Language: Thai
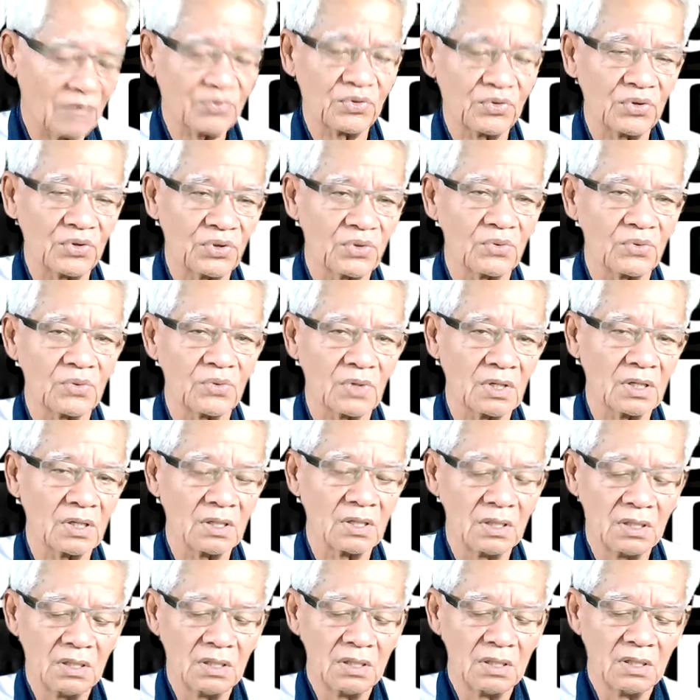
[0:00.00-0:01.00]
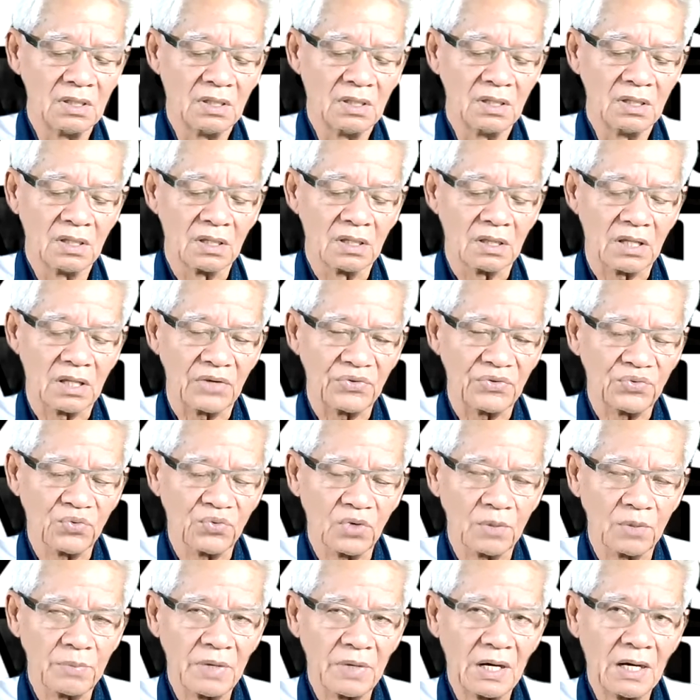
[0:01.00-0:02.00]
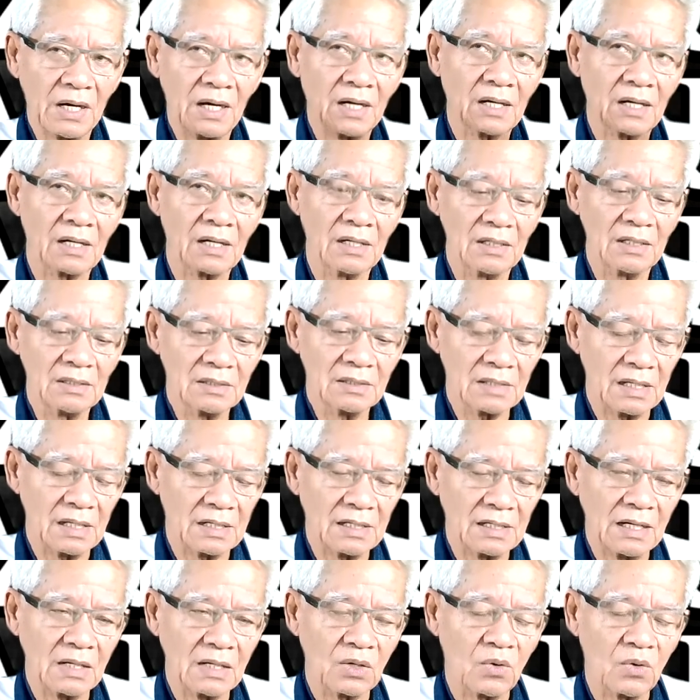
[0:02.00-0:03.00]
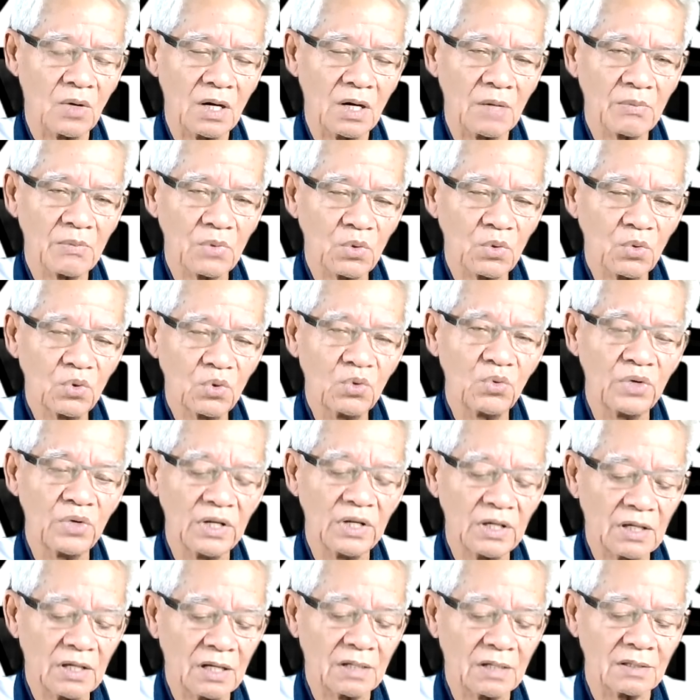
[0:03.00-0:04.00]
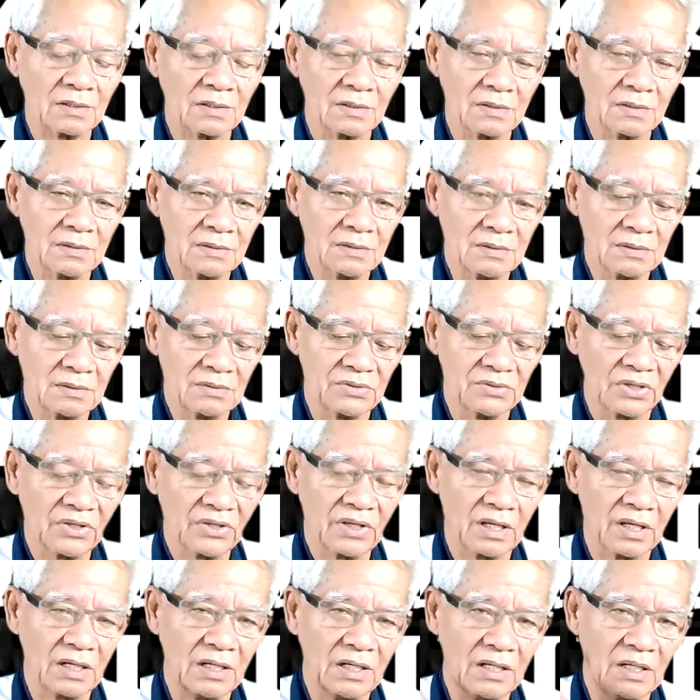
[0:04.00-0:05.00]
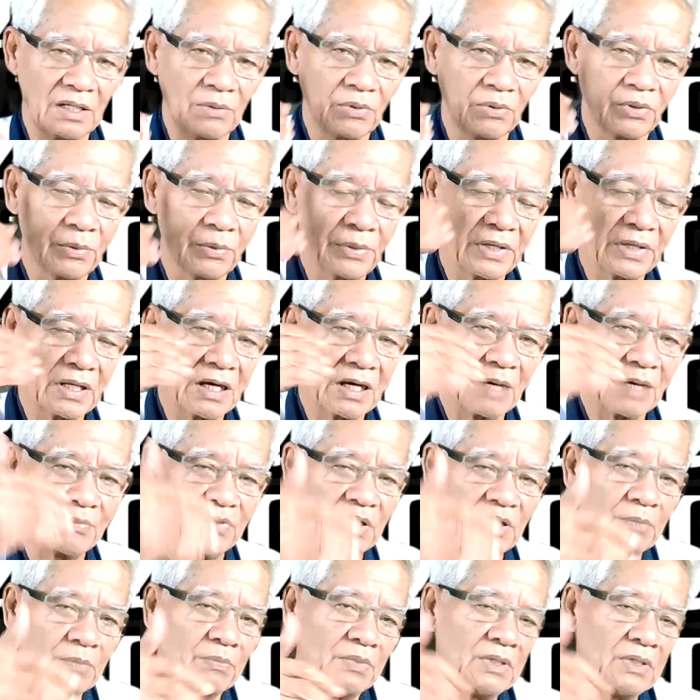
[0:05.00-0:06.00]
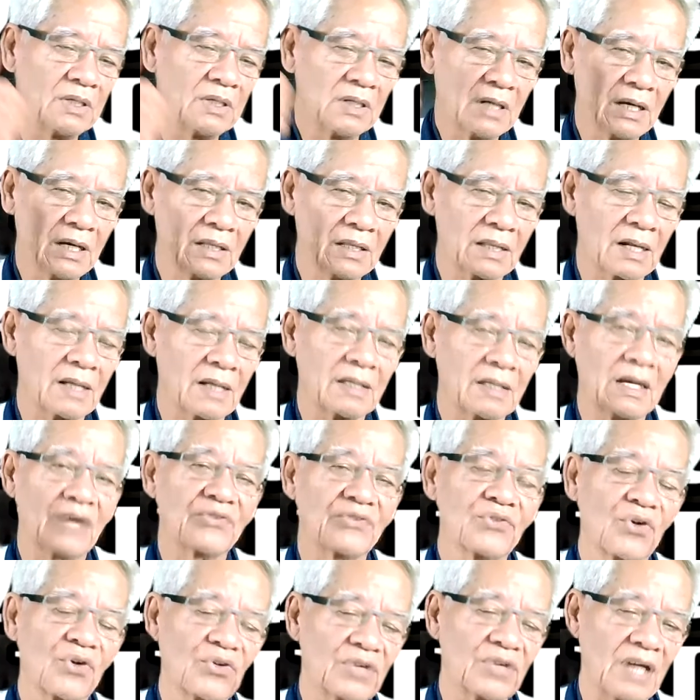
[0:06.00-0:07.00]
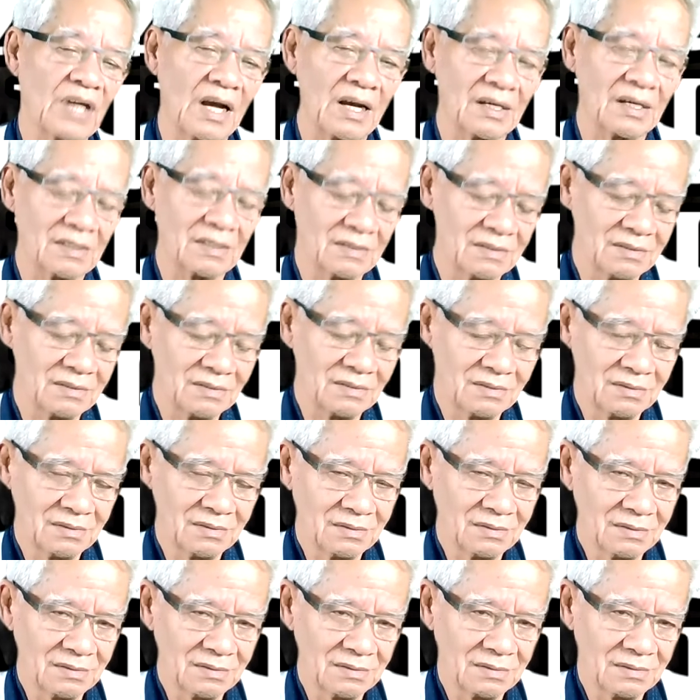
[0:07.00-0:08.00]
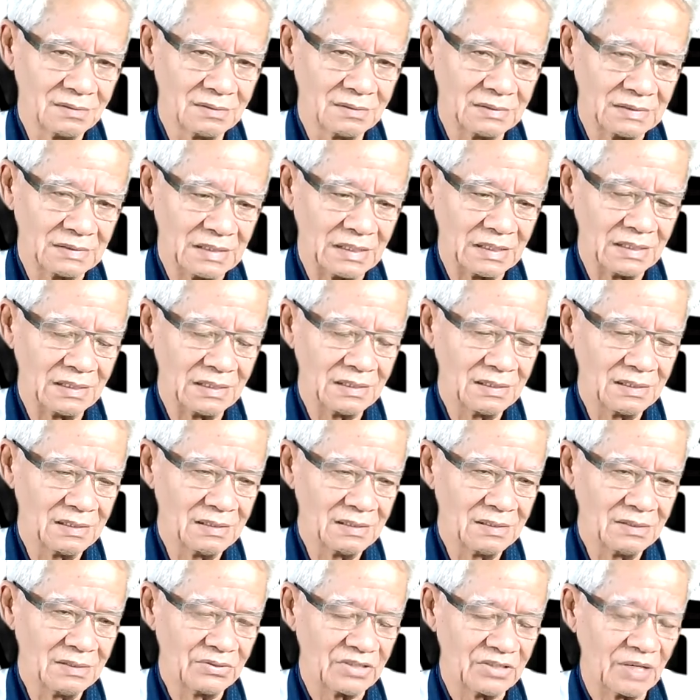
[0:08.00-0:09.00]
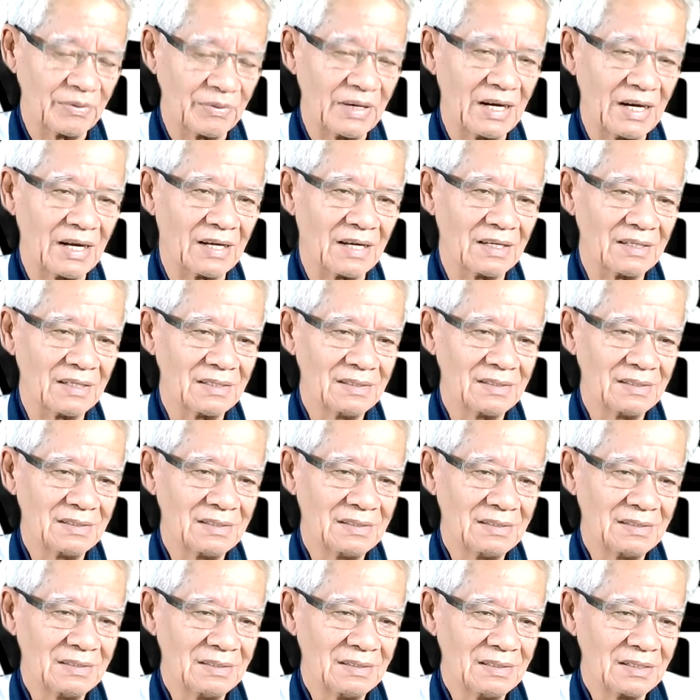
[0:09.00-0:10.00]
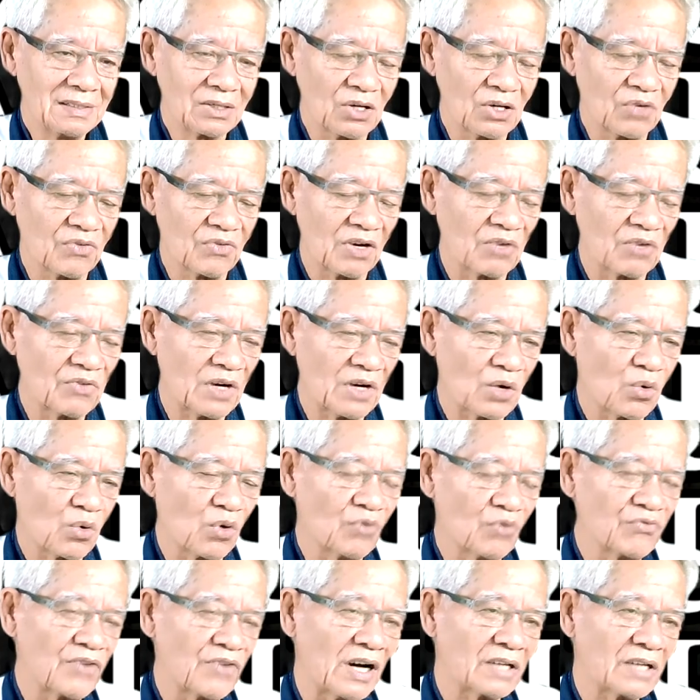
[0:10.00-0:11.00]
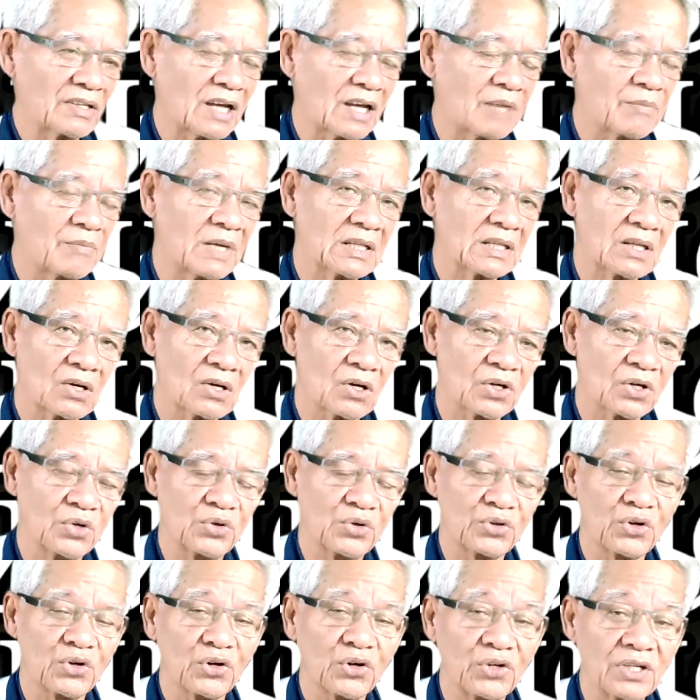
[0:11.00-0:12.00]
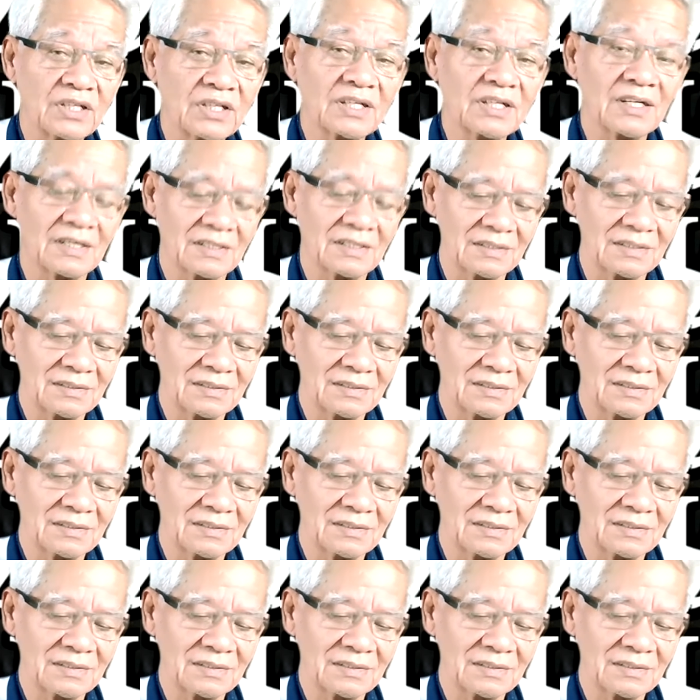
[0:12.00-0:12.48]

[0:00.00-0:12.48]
รับส่วนตัว แต่ส่วนภาคทางด้านความรู้นู่นนี่นั่น สังเกตให้ดี ผมพยายามหยิบยื่นให้แต่ละอย่างสองอย่างนะใช่ไหมล่ะ ก็หวังว่าคงฟังทันมาตลอดโดยต่อเนื่อง